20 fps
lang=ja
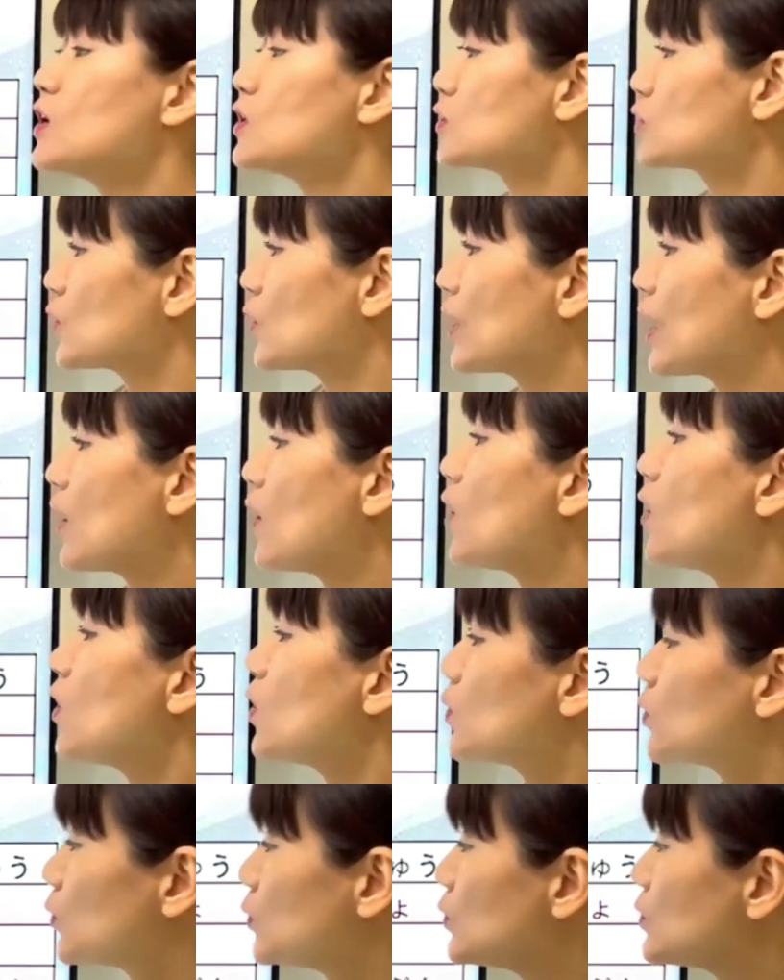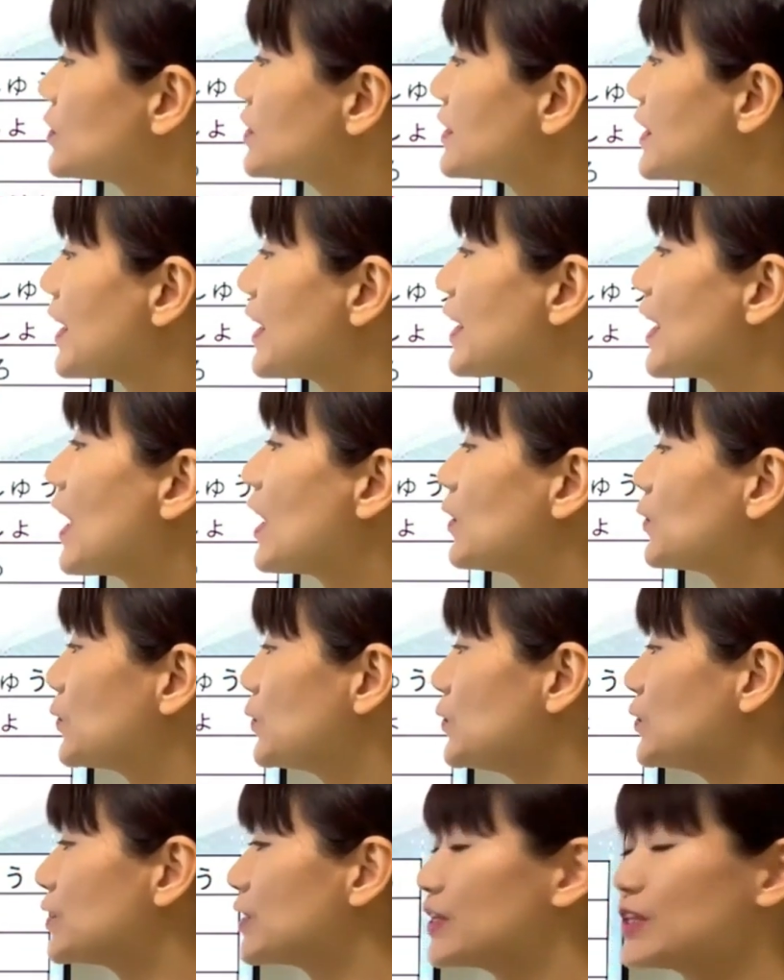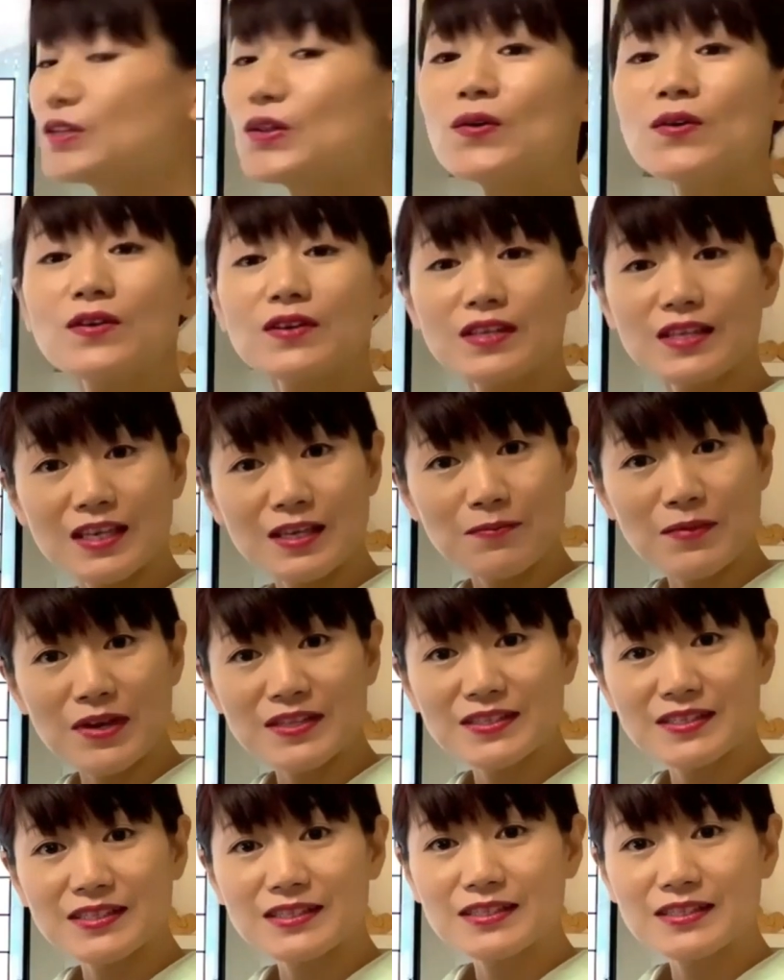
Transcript: それを運勢や運気と言います